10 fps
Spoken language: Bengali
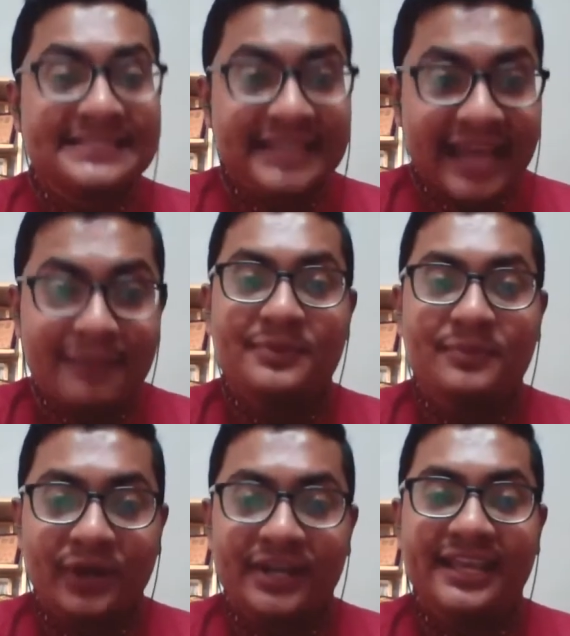ইসলাম
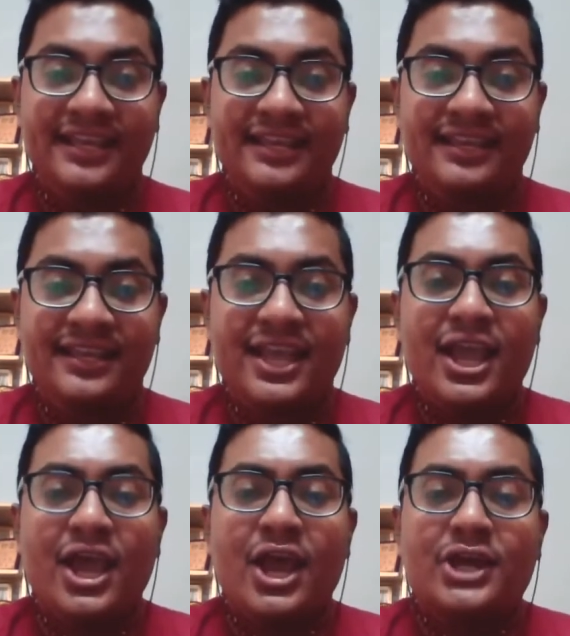বলে
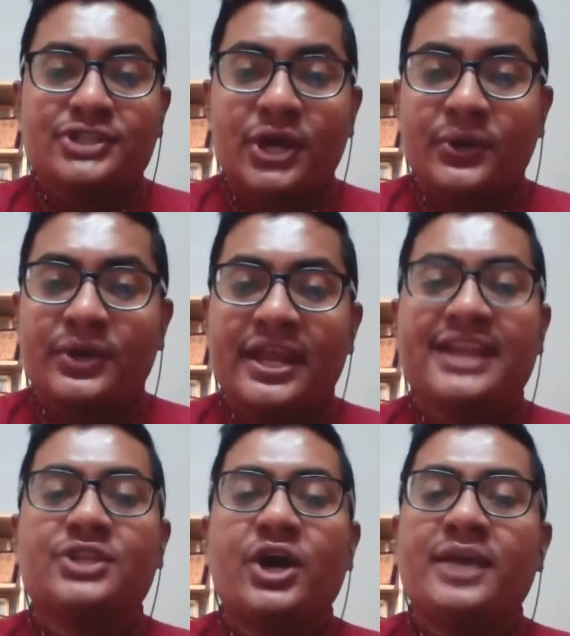সকলের
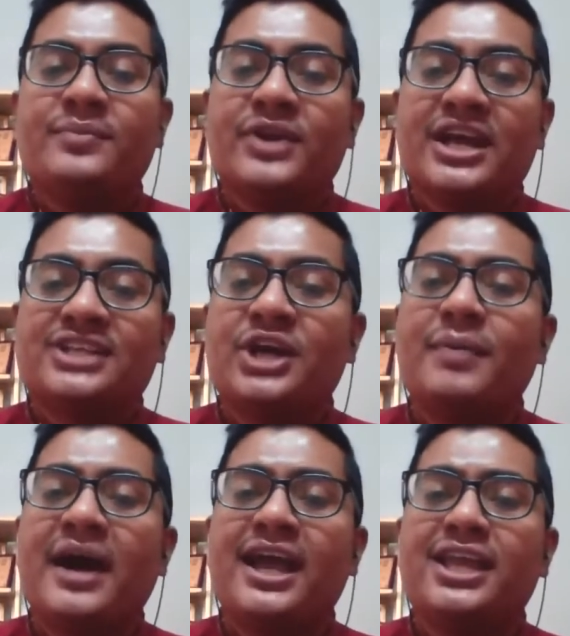তরে মোরা
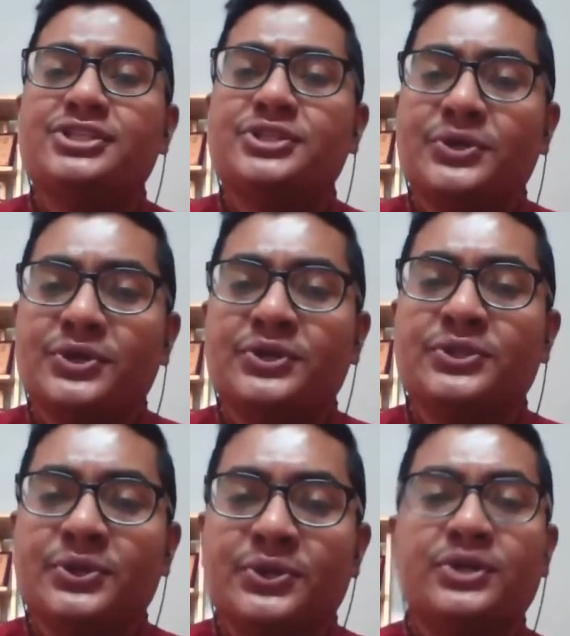সবাই সুখ
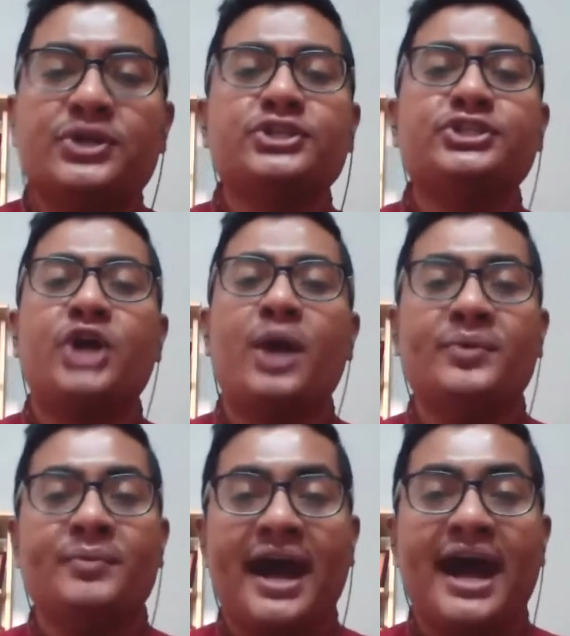দুঃখ
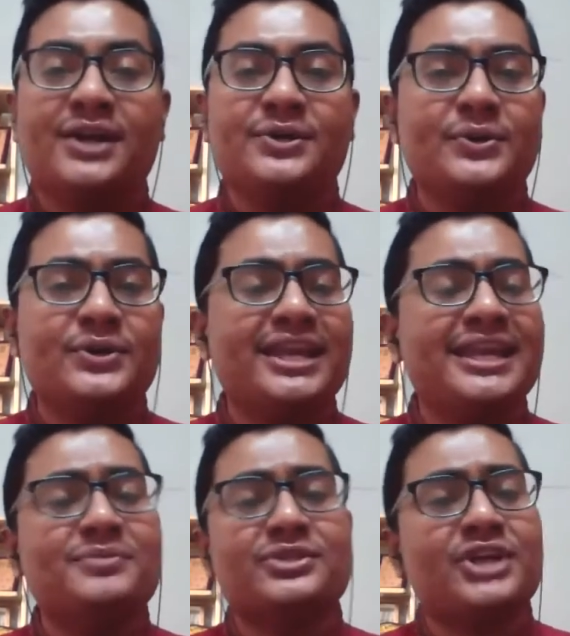সমভাগ করে
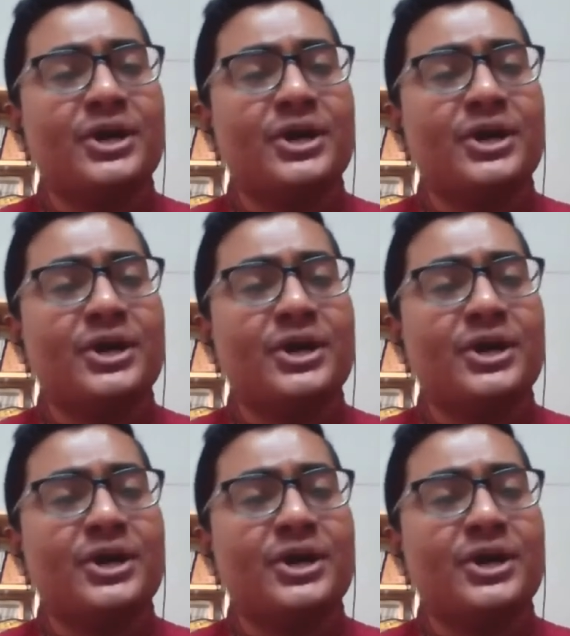নেব